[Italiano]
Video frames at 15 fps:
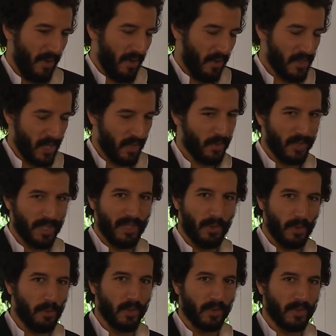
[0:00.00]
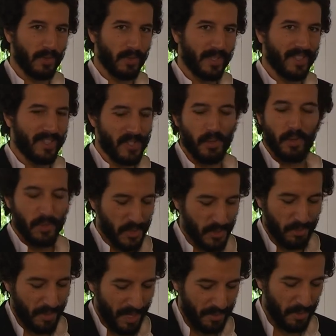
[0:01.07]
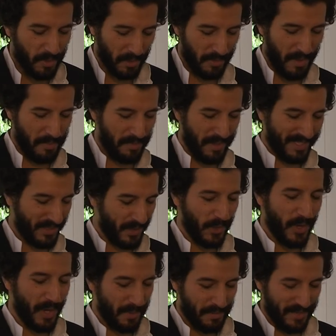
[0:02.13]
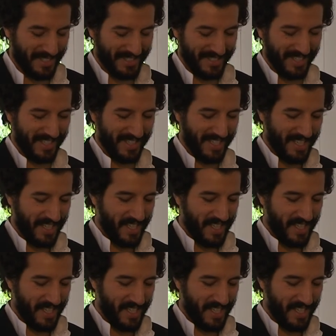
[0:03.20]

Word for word: una cosa a cui tenevo molto, quindi insomma, questo premio per me è particolarmente